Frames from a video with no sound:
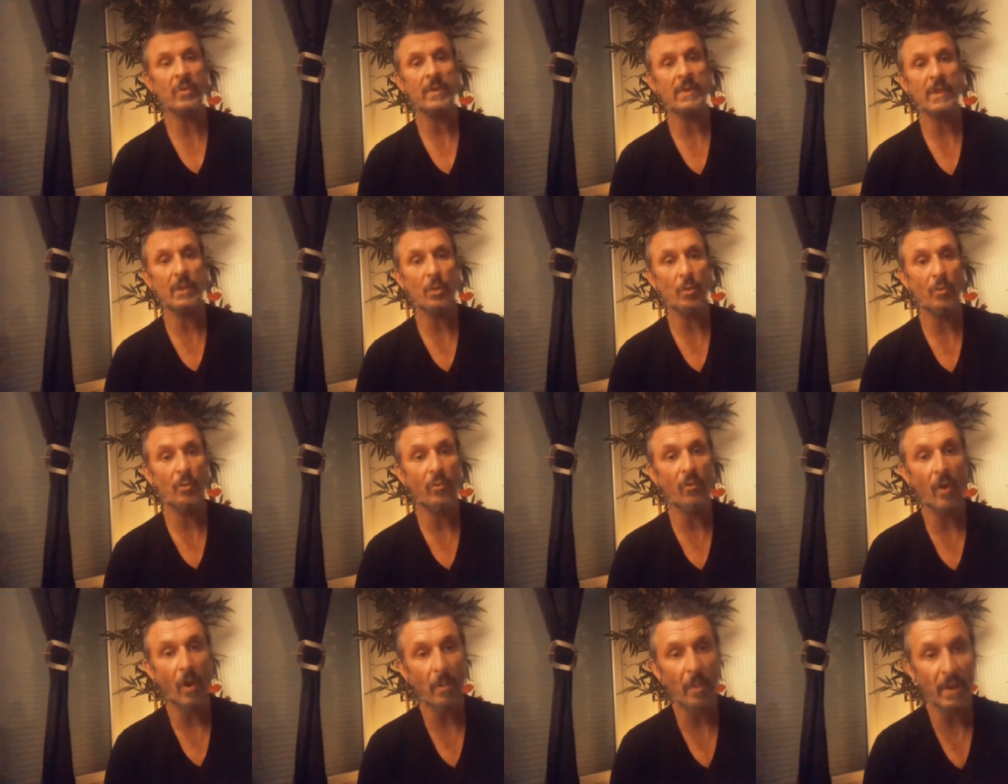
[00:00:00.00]
c'est de
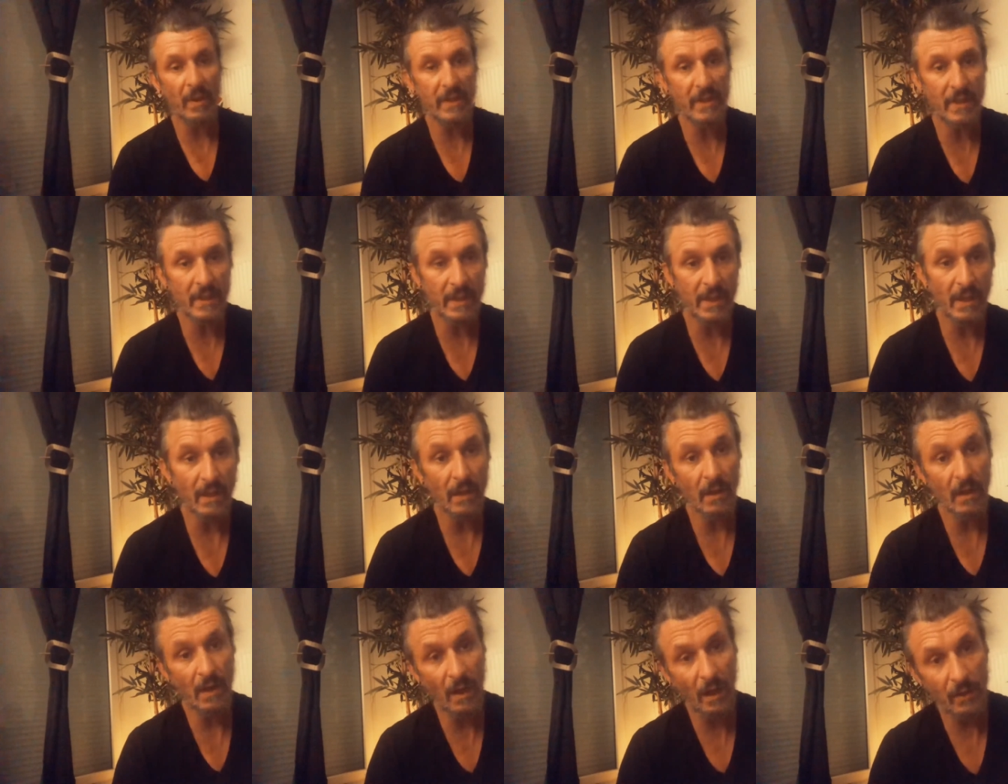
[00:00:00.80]
pouvoir pratiquer
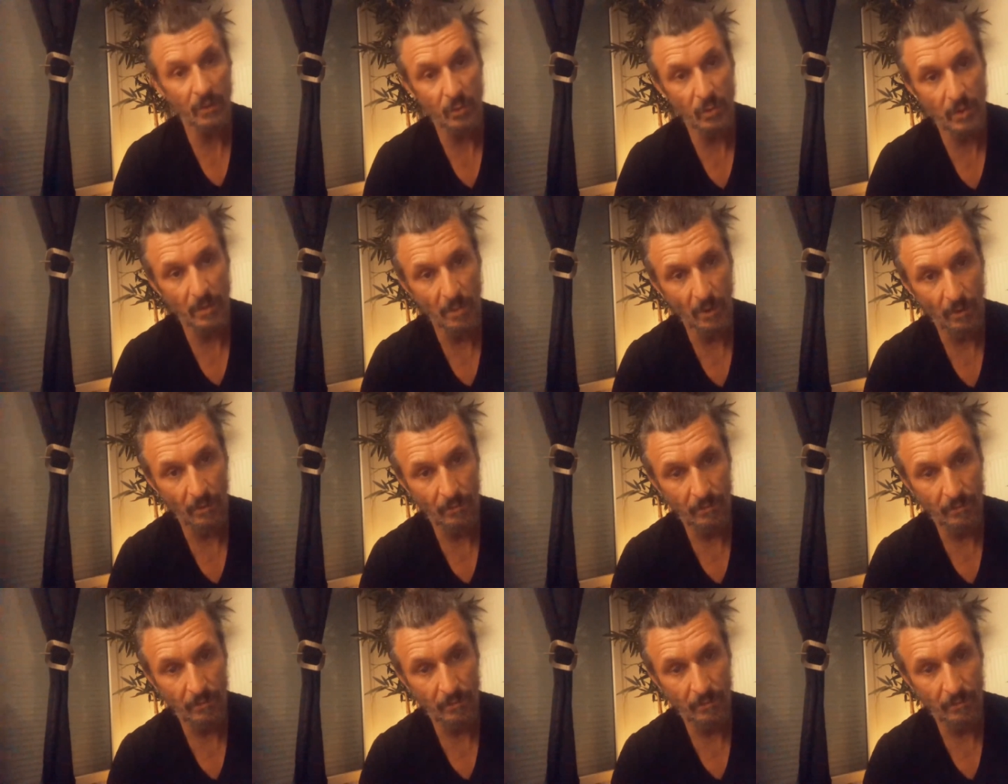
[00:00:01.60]
gratuitement.